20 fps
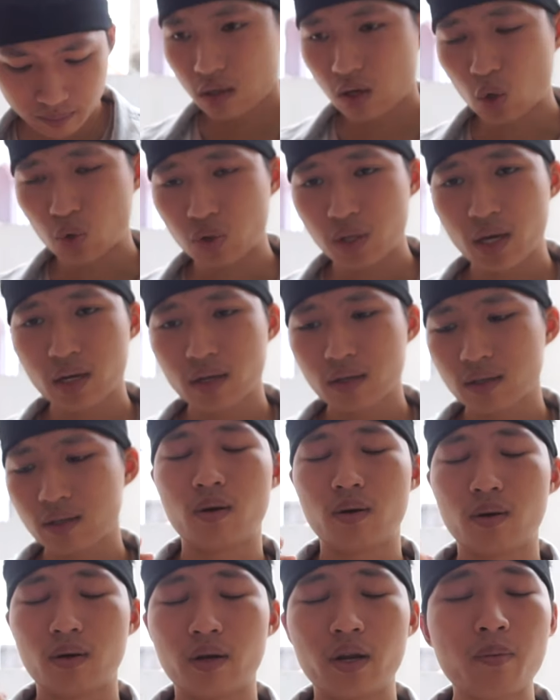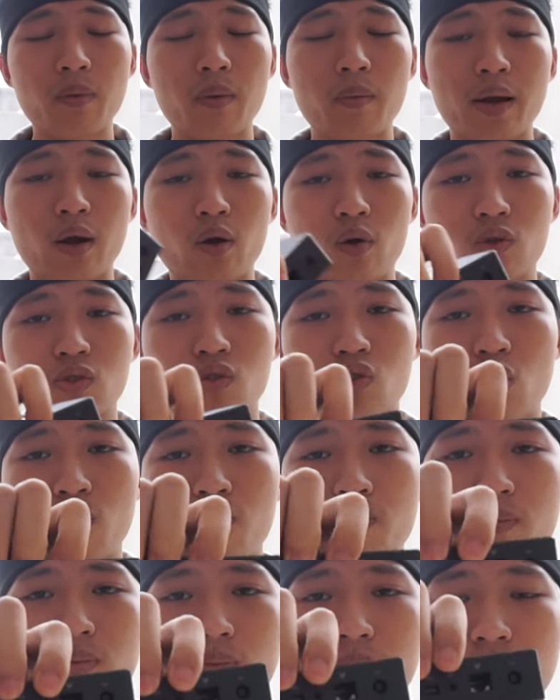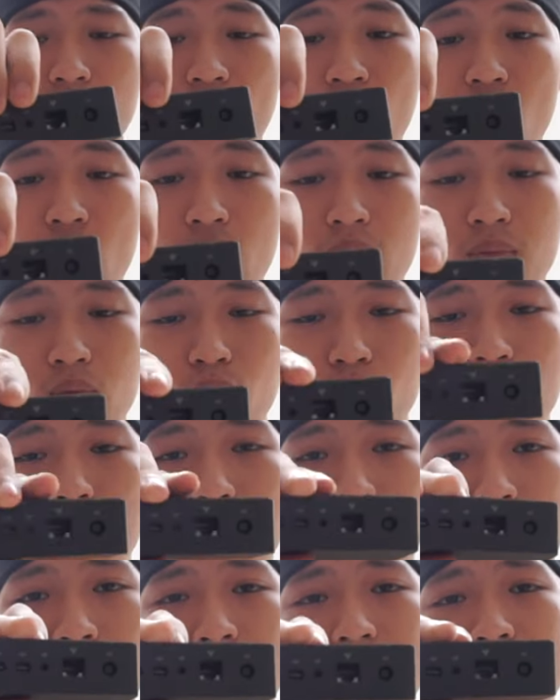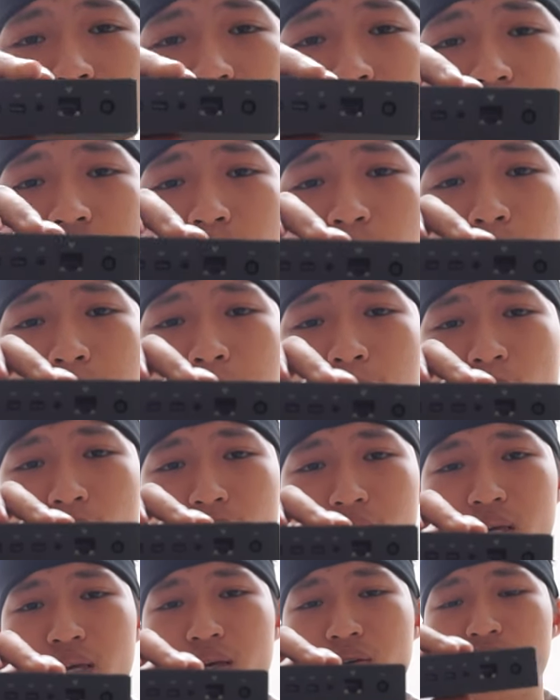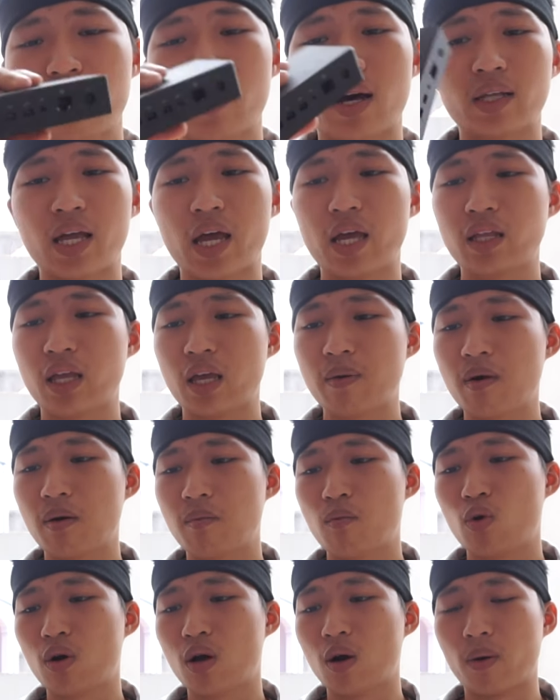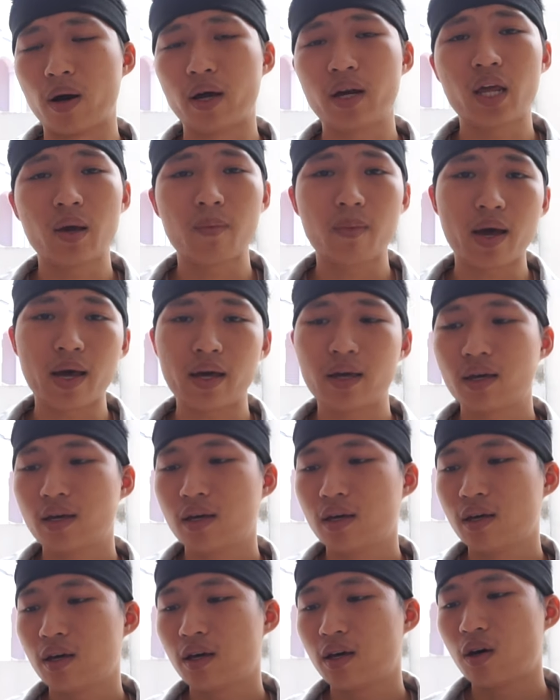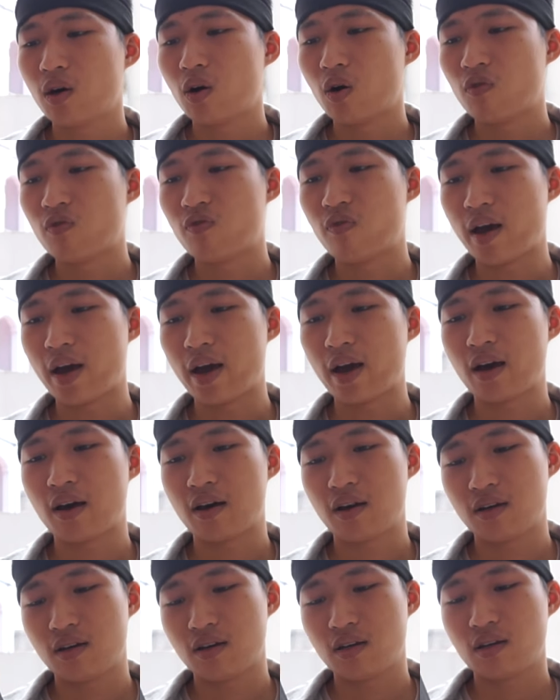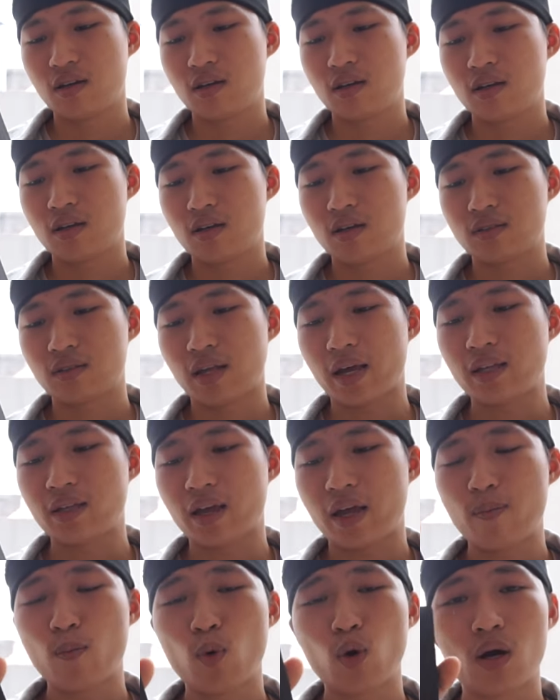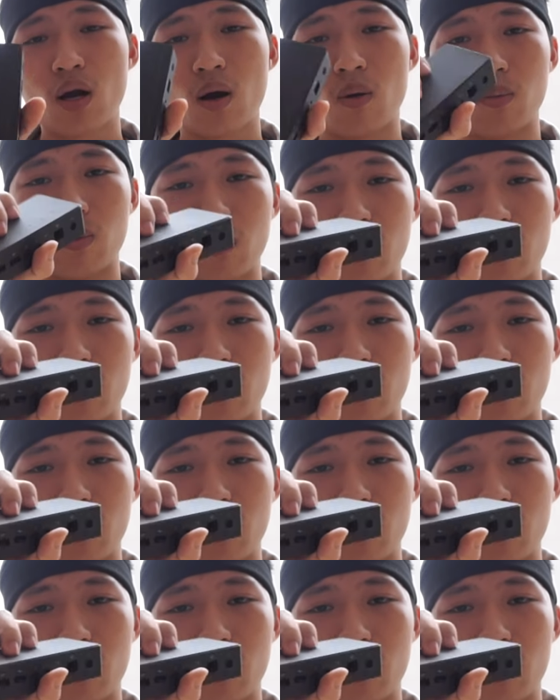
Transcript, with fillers: đầu tiên nếu mà Microsoft bỏ một cổng mini DisplayPort đi và thay thế bằng một cổng HDMI và thay thế một cổng uh,